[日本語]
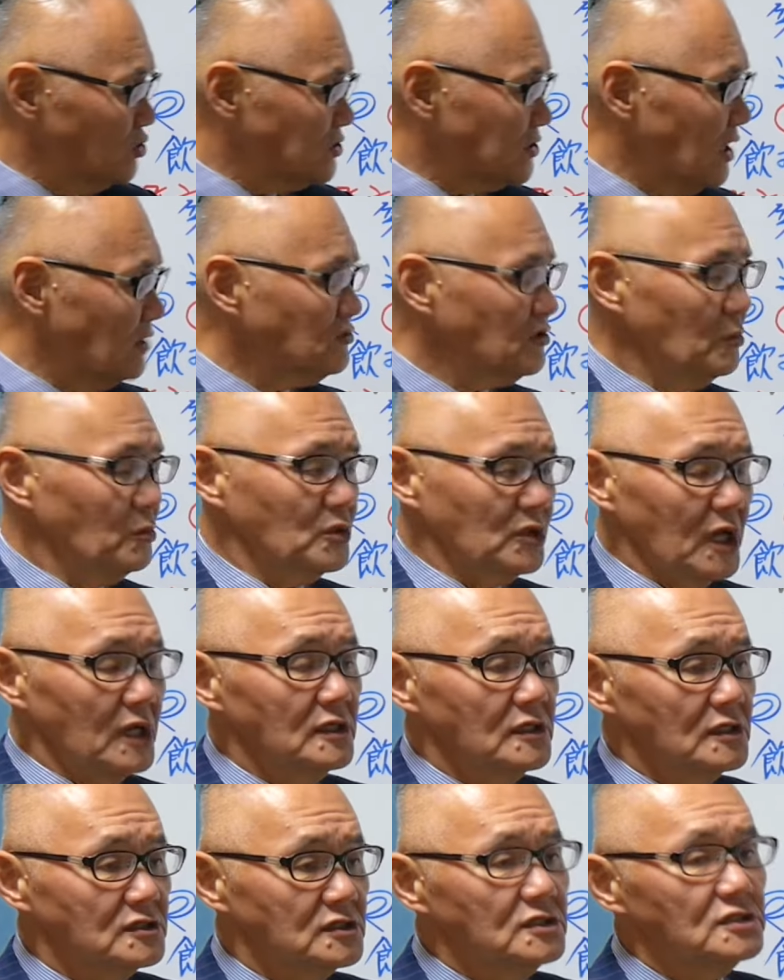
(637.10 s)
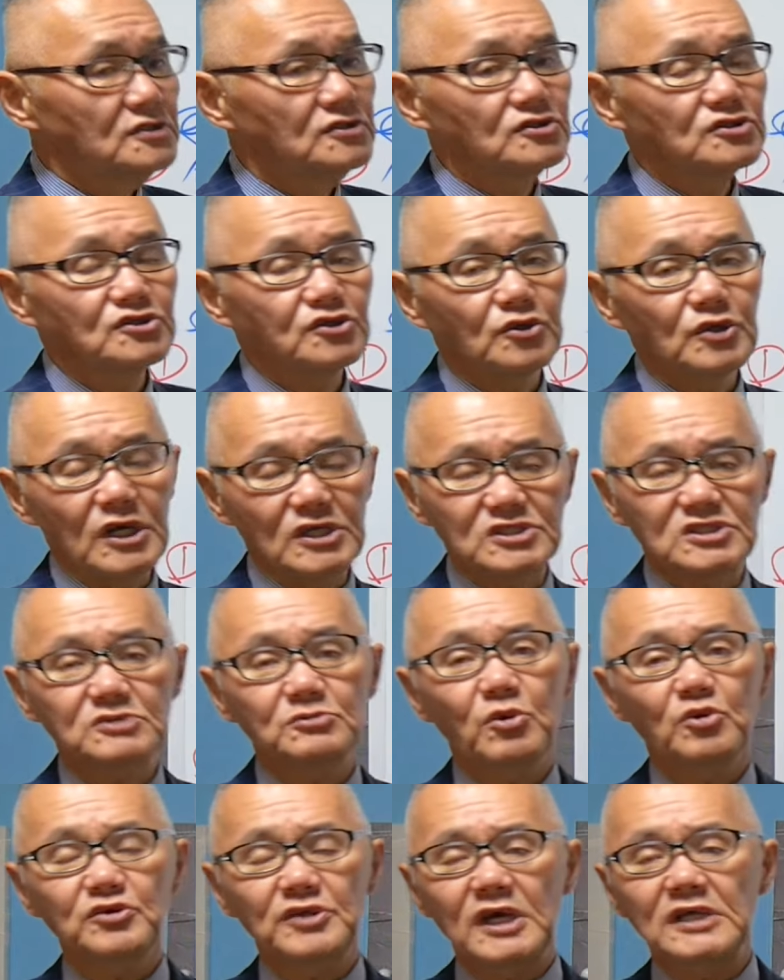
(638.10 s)
したくてもね、陳述書では質
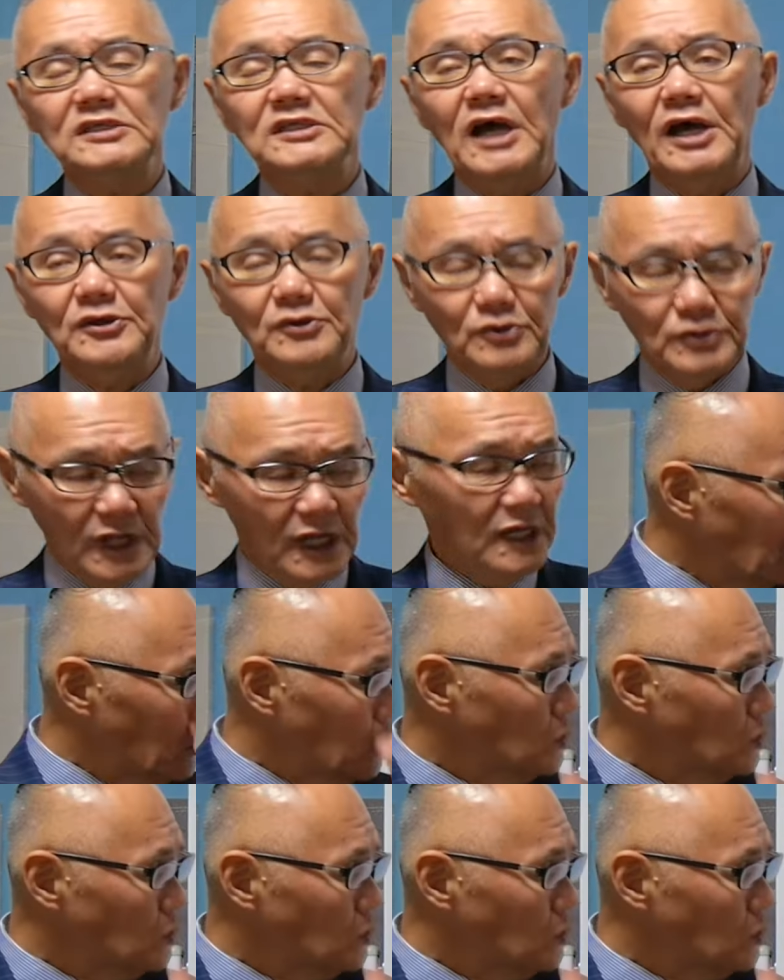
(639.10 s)
問できないので、